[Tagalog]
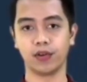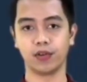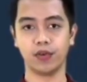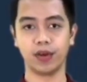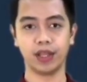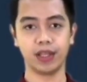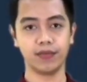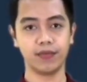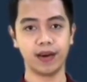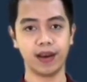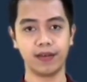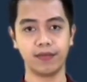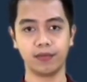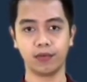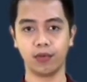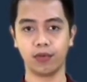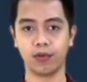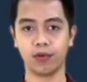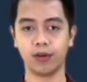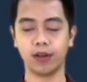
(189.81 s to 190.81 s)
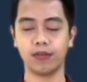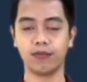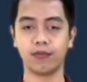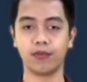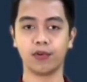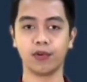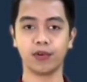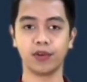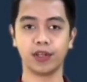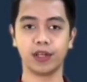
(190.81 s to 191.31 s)
or 25 to
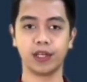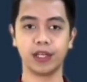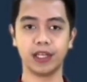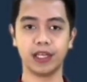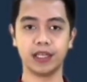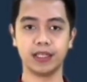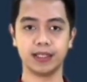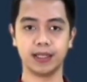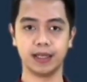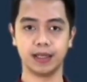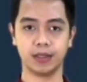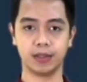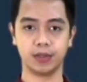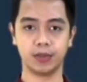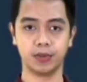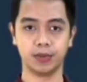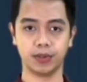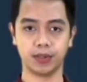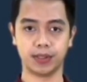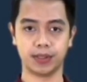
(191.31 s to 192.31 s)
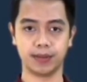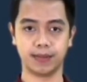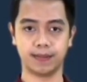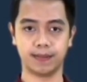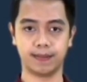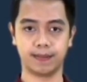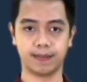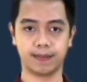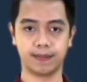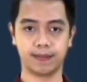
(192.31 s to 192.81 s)
34 degrees Celsius.
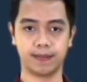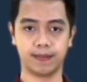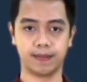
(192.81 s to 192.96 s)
